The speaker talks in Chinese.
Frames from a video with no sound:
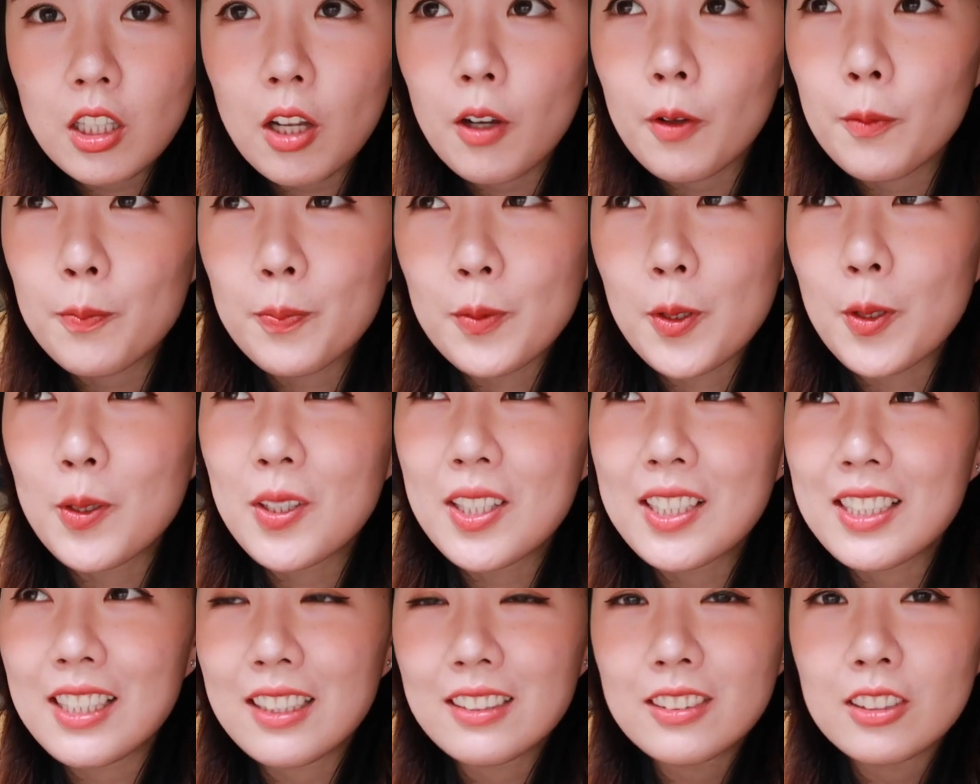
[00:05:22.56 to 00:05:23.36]
道，有
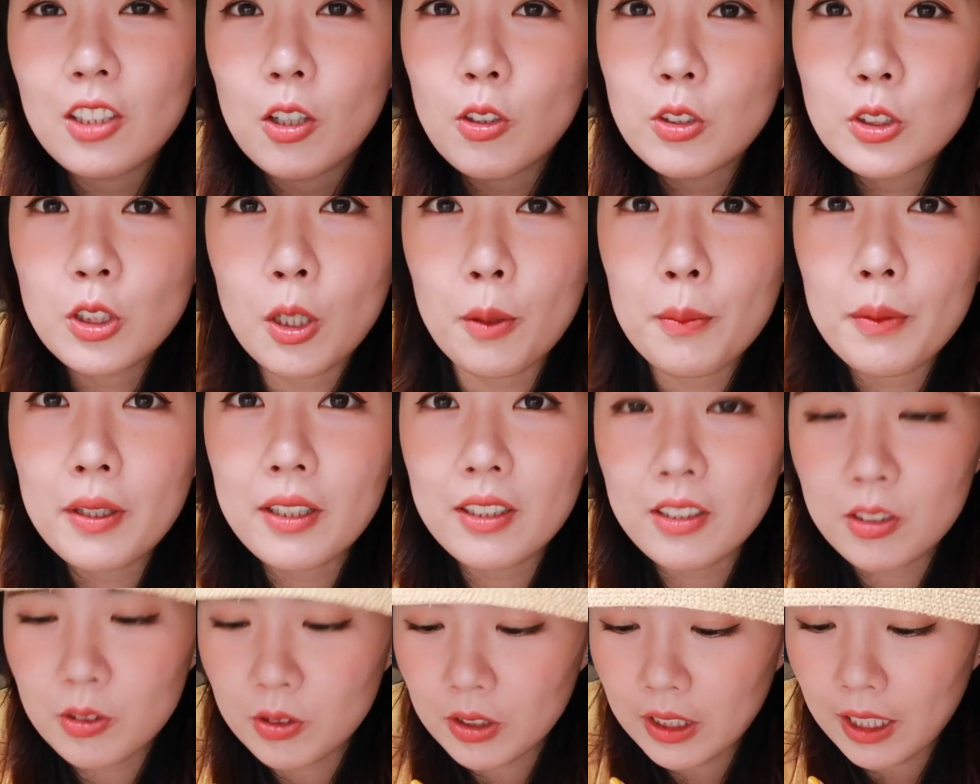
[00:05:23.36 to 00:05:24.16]
点像刀削
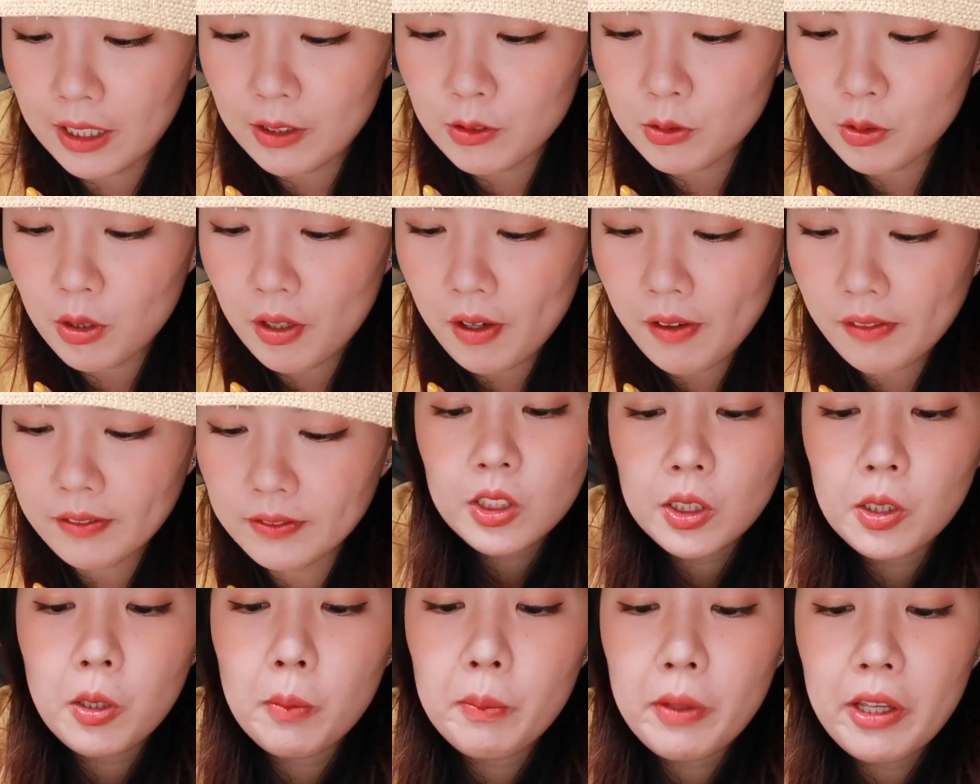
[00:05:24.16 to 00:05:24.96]
面那种感觉。
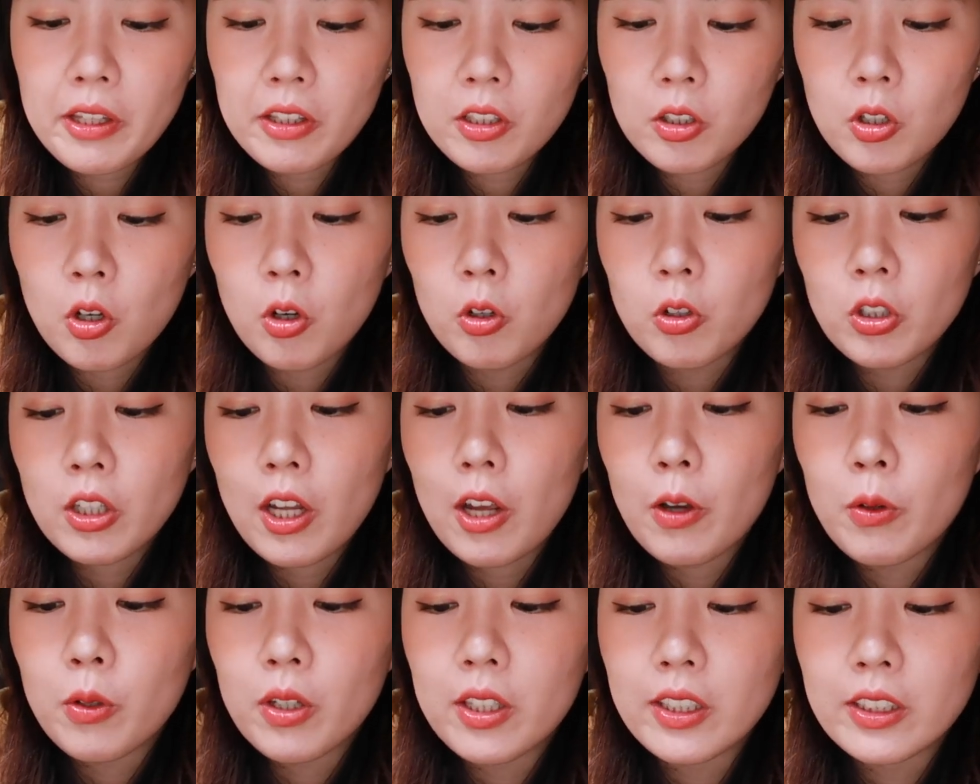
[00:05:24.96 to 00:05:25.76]
这个面的口
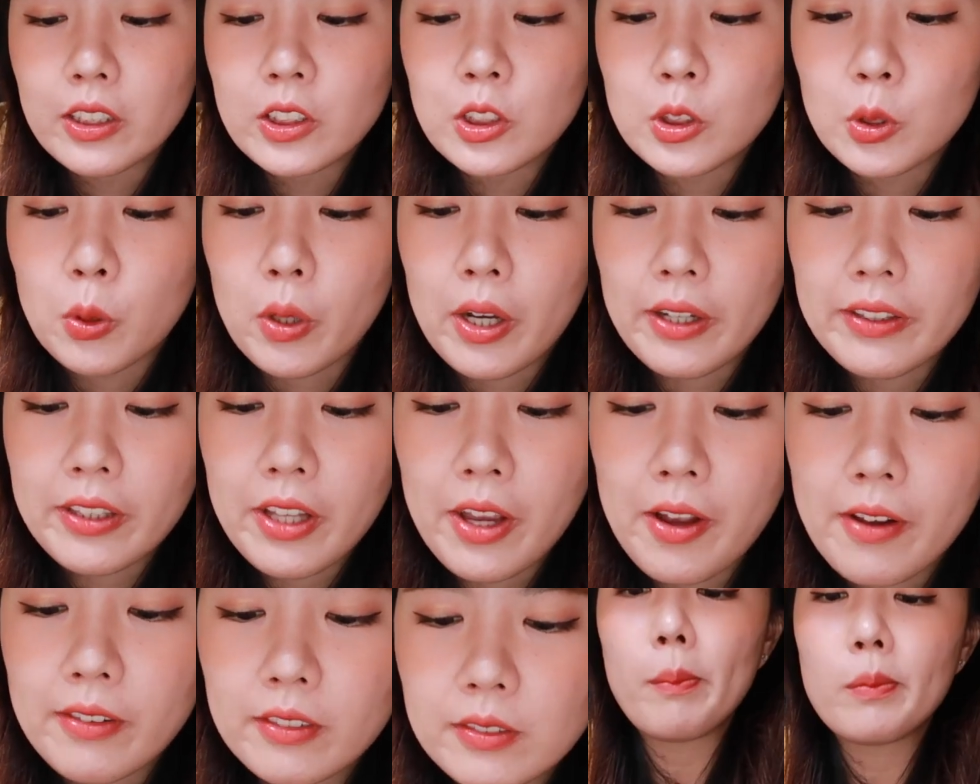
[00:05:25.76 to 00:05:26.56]
感我很喜欢
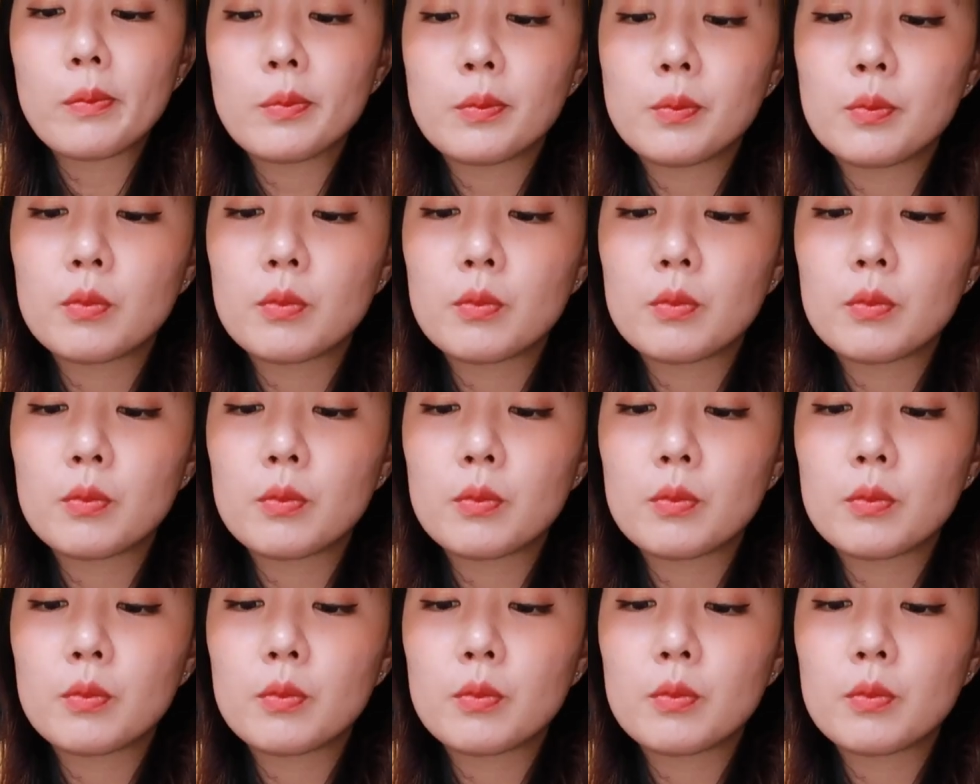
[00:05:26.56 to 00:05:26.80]
的。